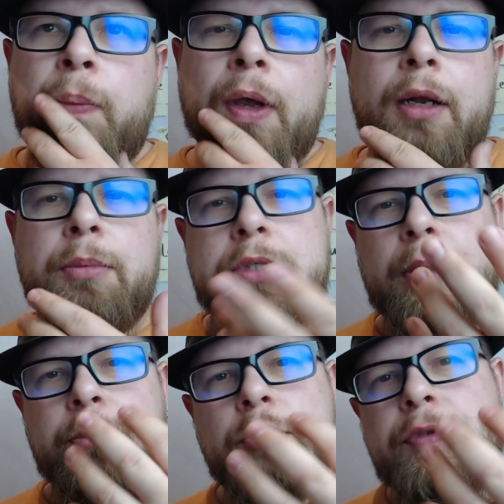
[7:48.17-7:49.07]
Albo
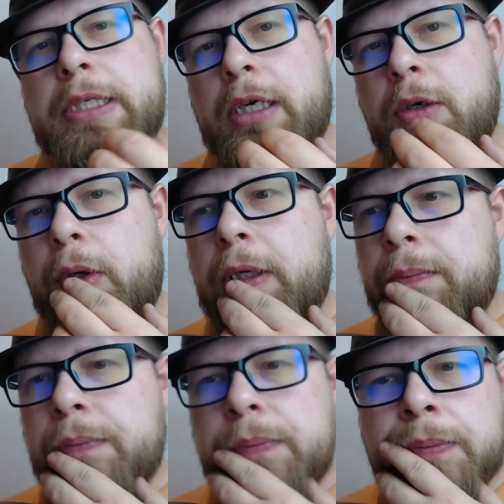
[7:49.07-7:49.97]
stamtąd
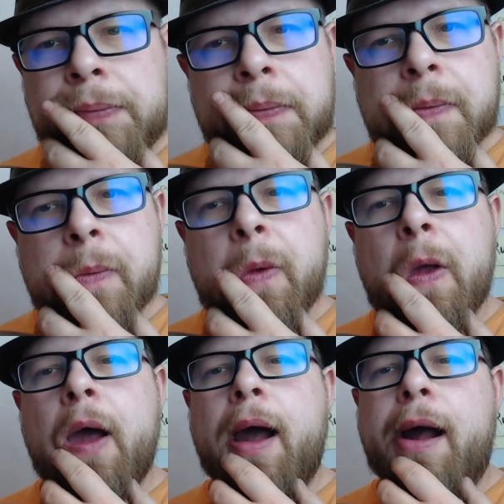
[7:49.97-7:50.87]
wyskakuje.
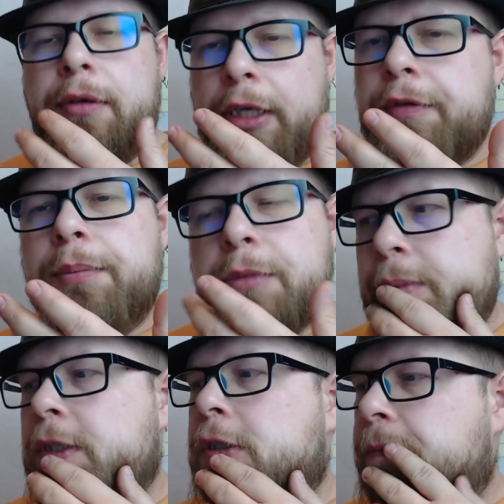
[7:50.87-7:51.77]
Nie wiem,
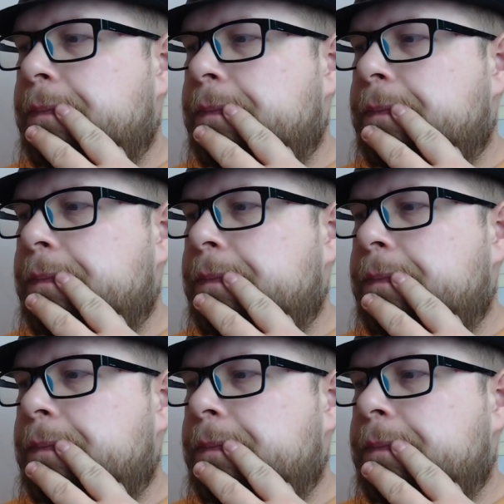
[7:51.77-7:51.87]
zobaczę.